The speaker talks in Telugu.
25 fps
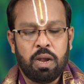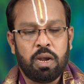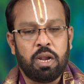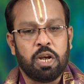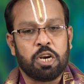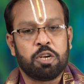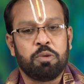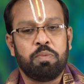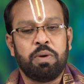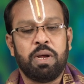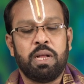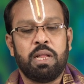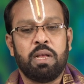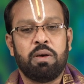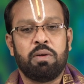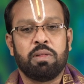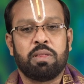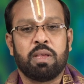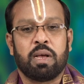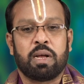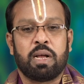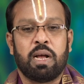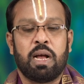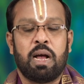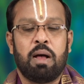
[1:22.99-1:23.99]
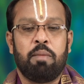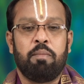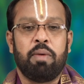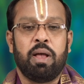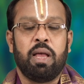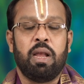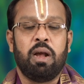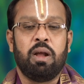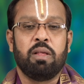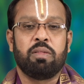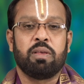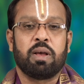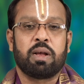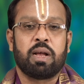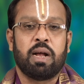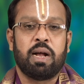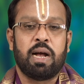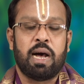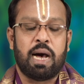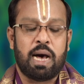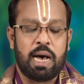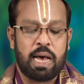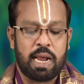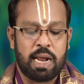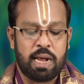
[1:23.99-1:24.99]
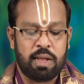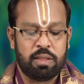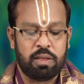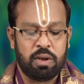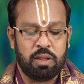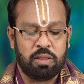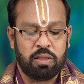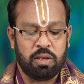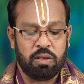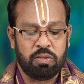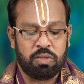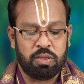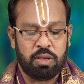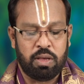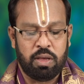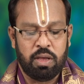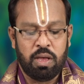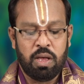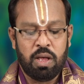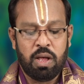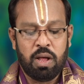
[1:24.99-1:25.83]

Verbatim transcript: లక్ష్మీదేవిని చక్కగా మహిళలు చక్కగా ఆరాధన చేసి